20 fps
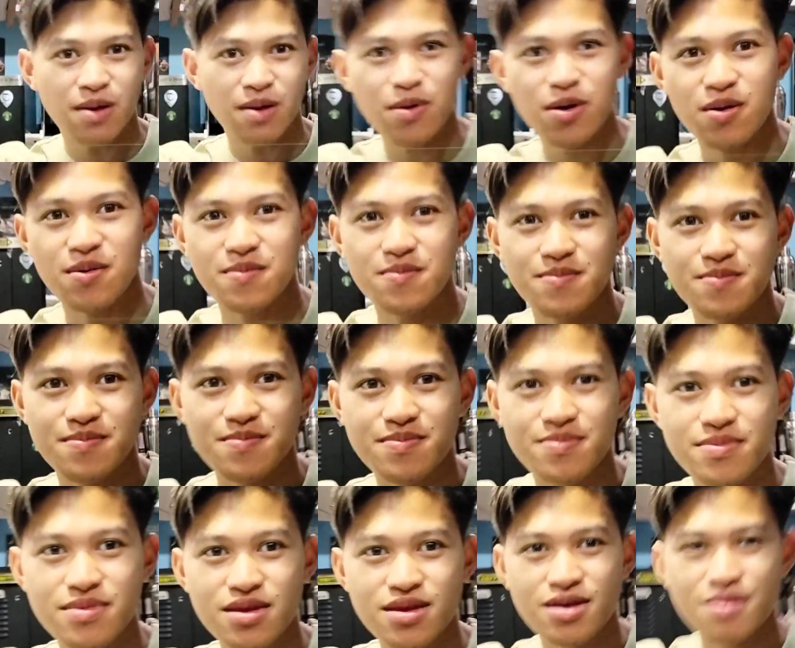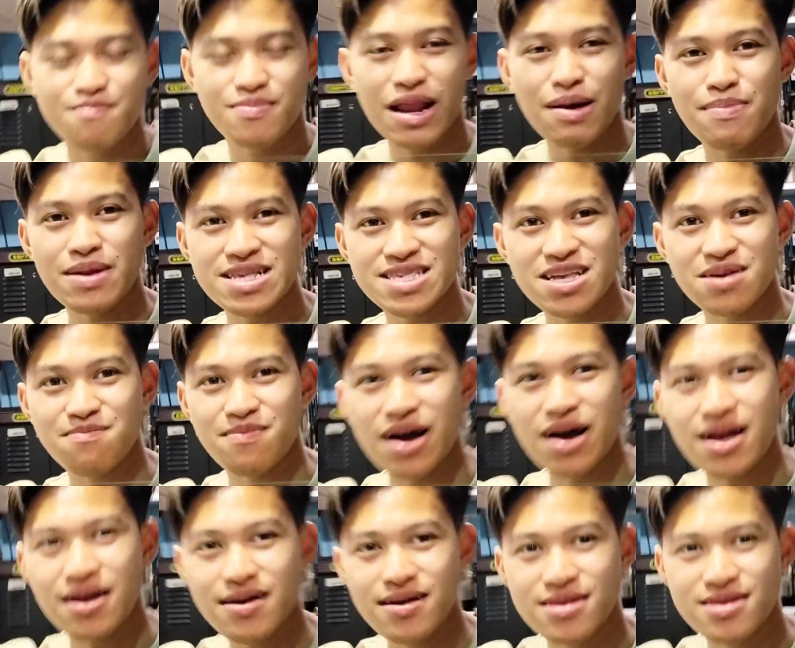pa ko. Alin tol? Wala plastic pa.
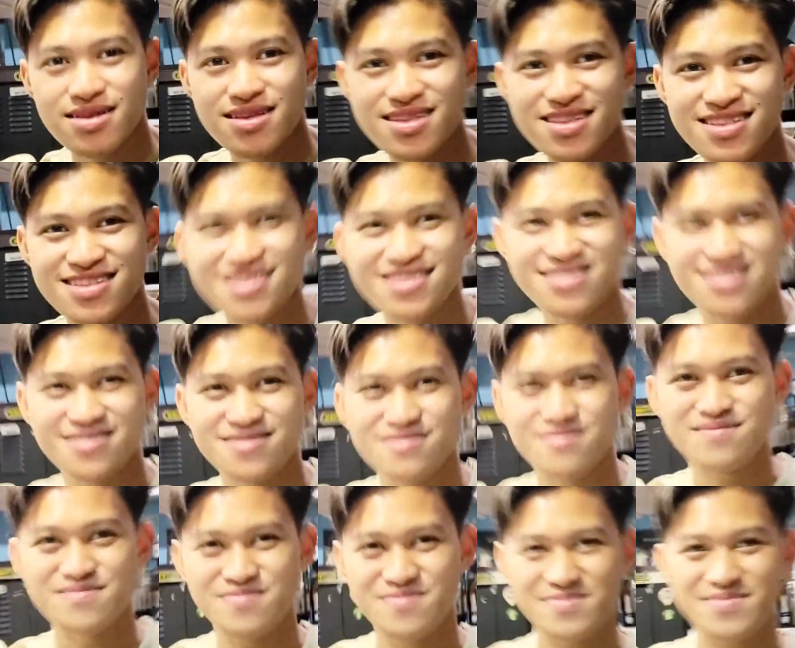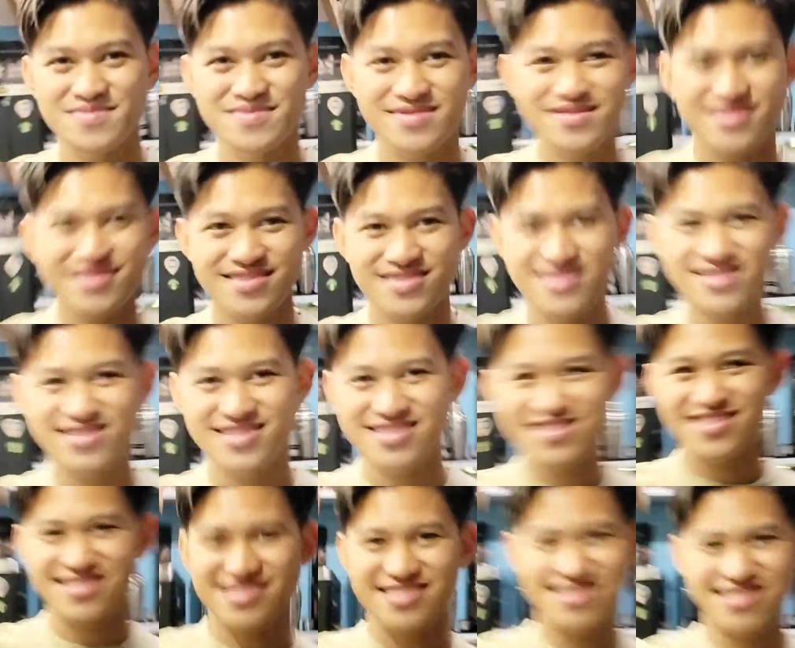Kahit ano. Plastic mo man o hindi, ako'y